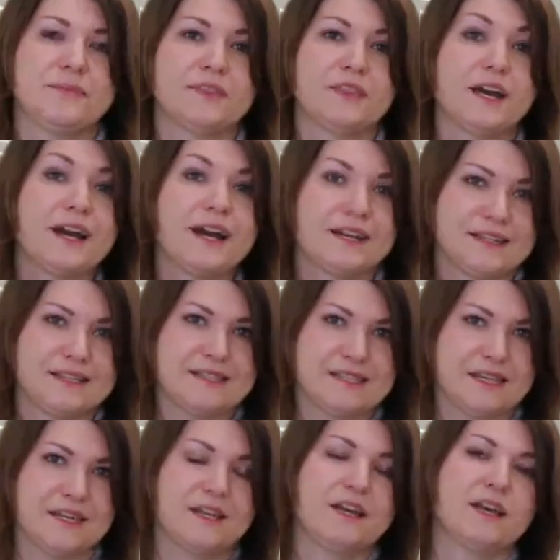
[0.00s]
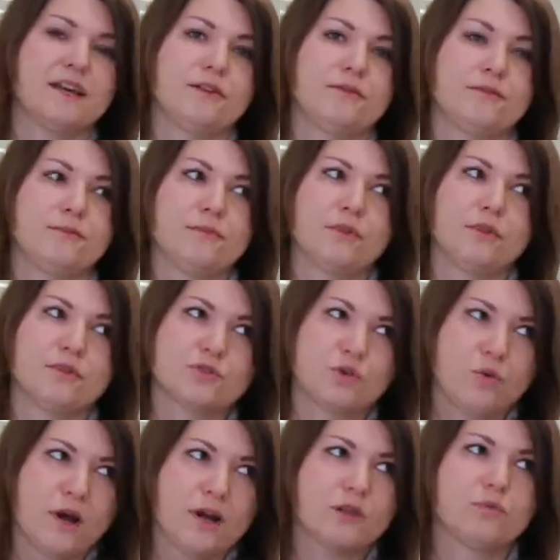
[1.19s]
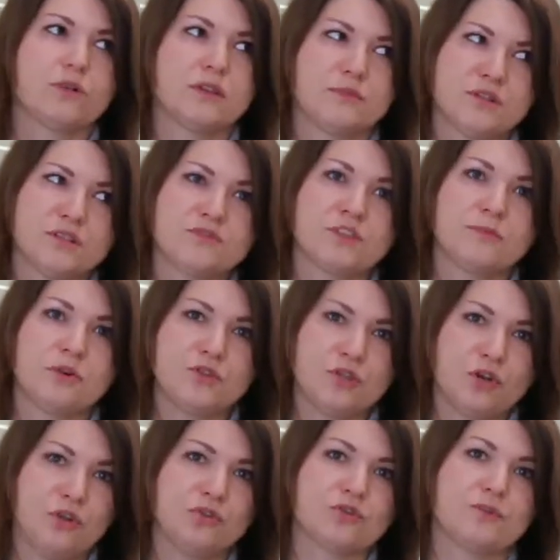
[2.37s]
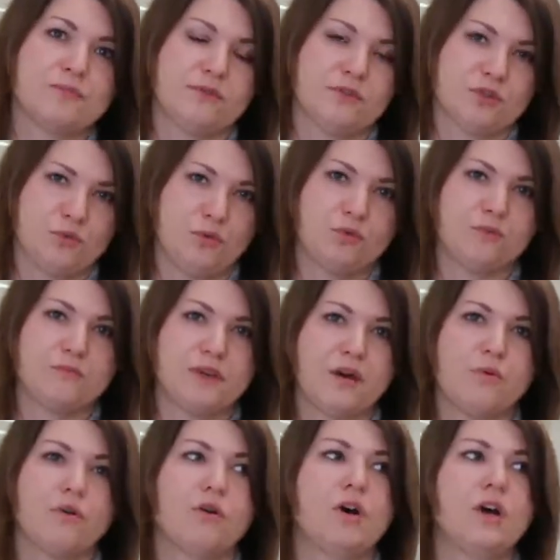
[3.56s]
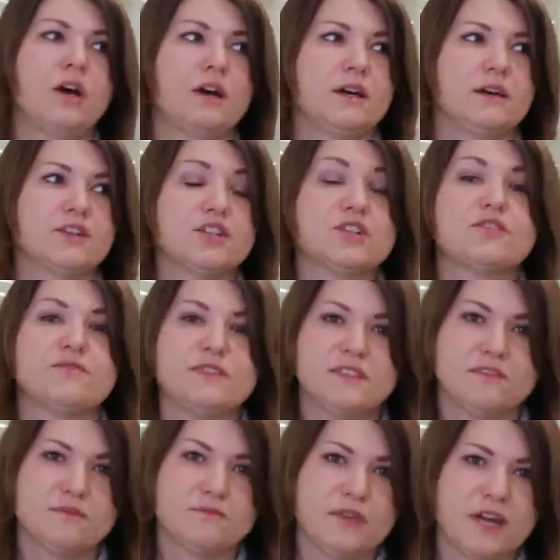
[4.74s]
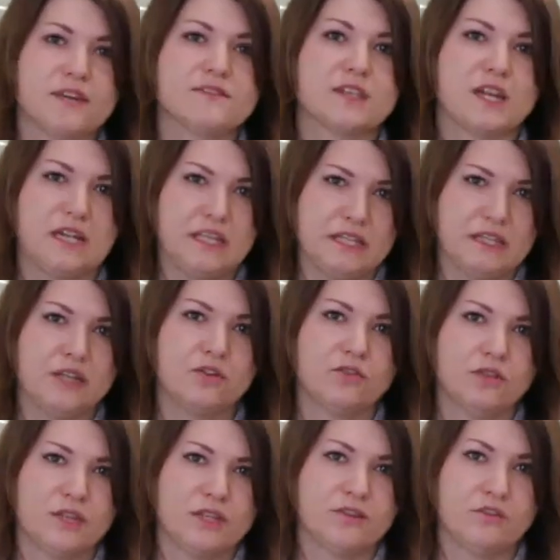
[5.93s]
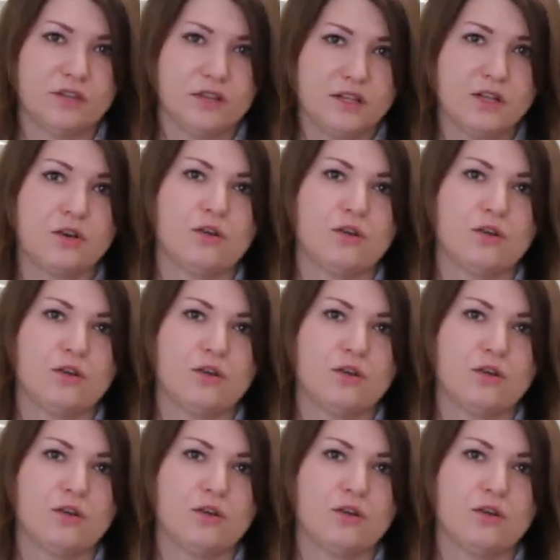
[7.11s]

na kartce szkła, które no przede wszystkim chodzi o to, żeby szkło to miało e, rzeczywiste wymiary w skali 1 do 1, do 1.